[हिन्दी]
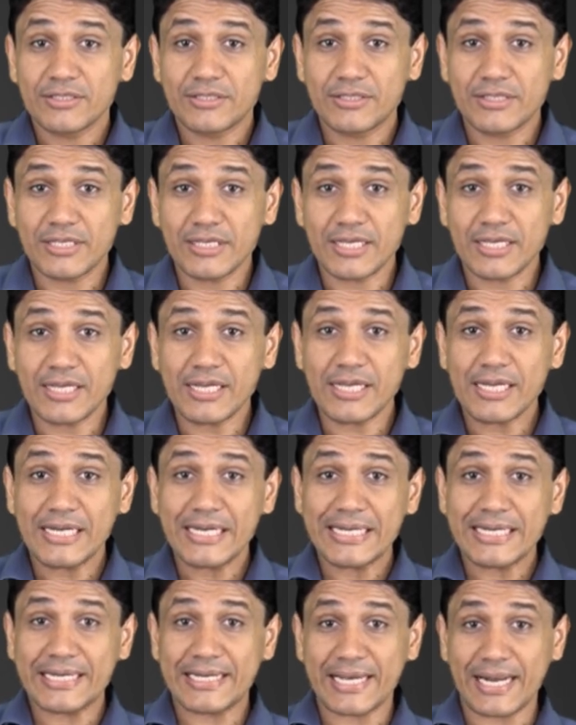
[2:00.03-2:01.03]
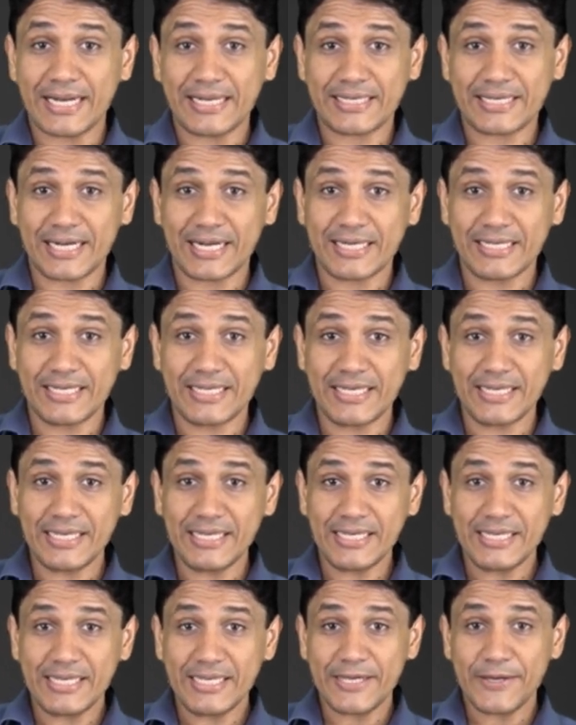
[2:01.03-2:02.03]
थ्री डेल्टा टी
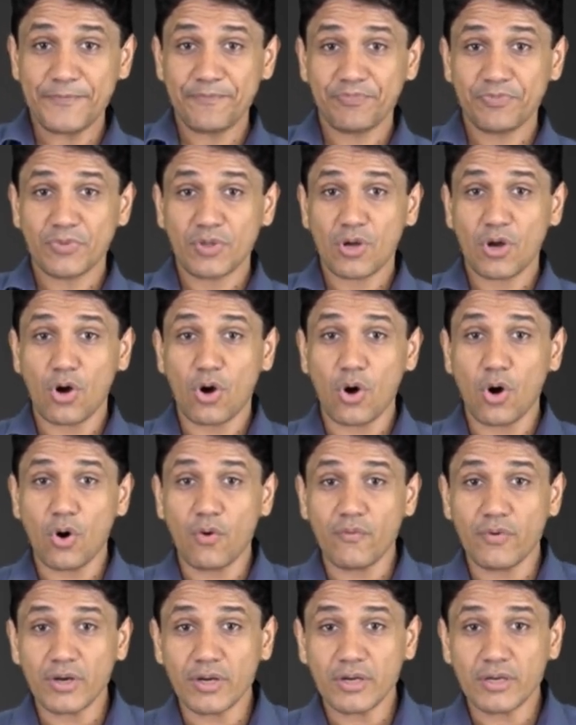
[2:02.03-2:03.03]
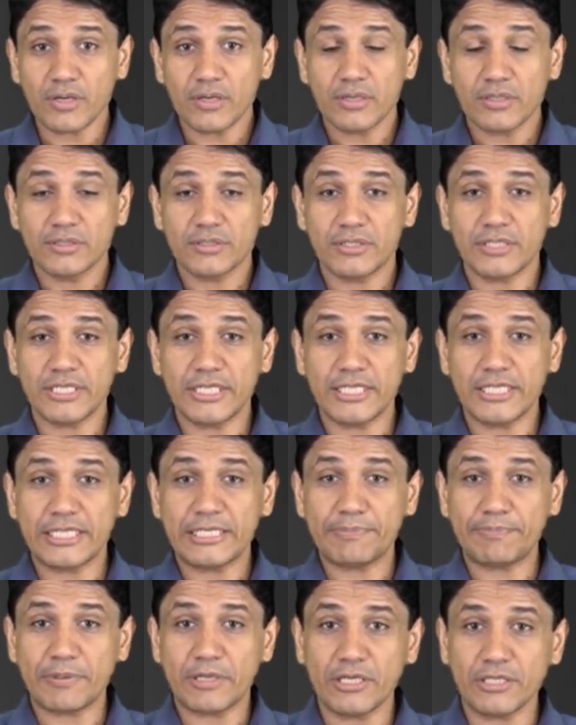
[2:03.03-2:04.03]
ओवर थ्री टी
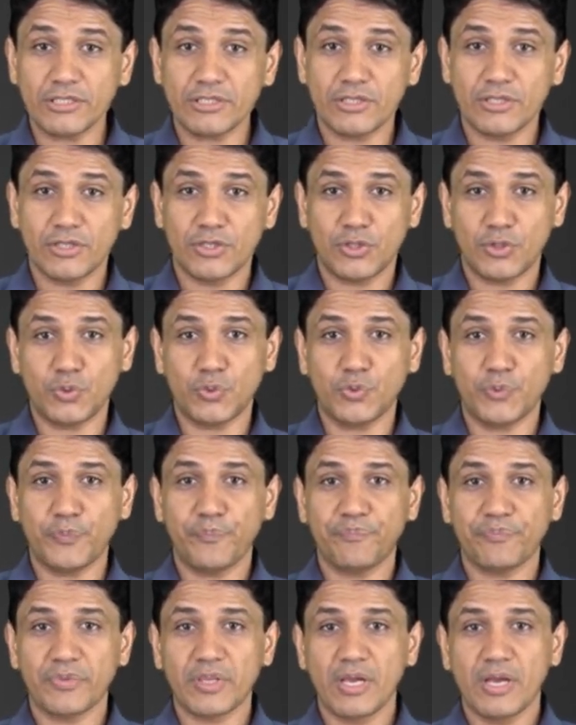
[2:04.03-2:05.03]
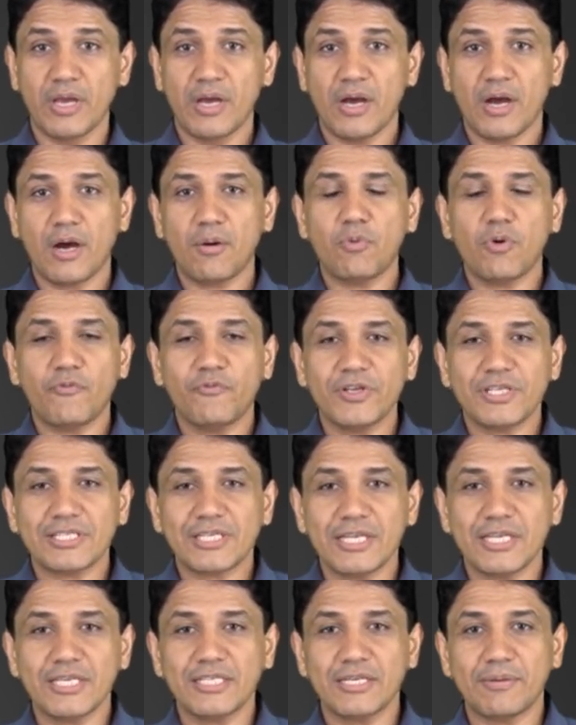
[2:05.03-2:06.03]
प्लस टू अब
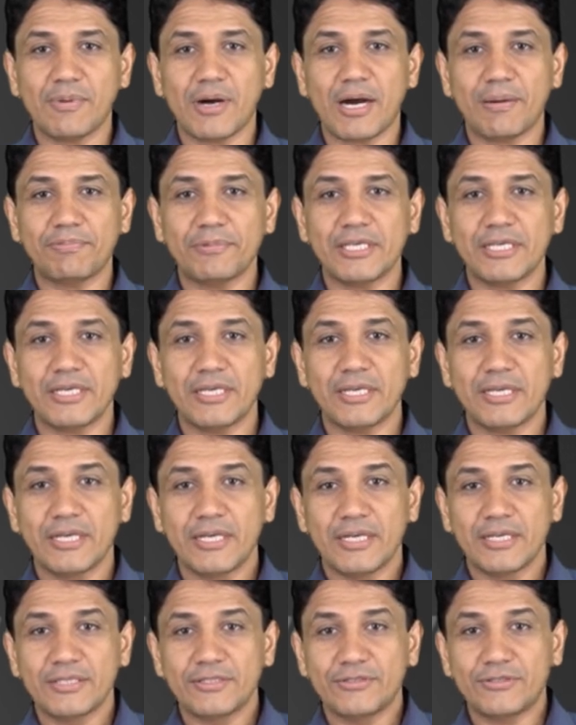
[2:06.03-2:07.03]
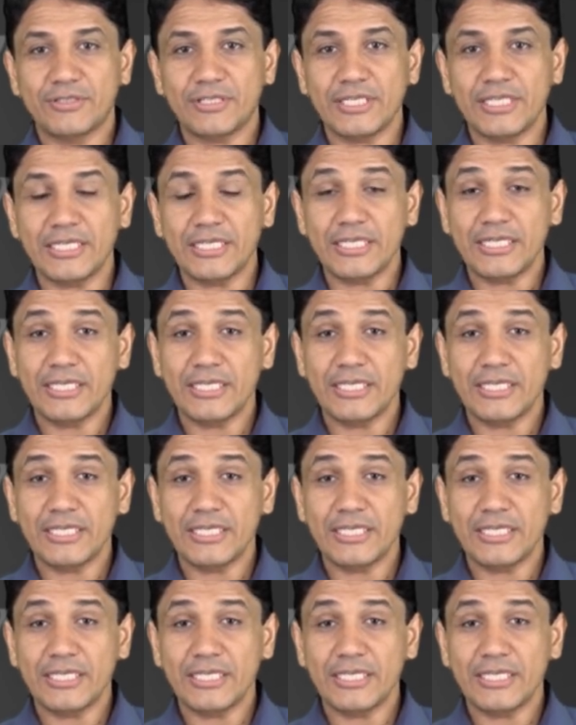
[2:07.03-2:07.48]
ओबियसली जब आपने थ्री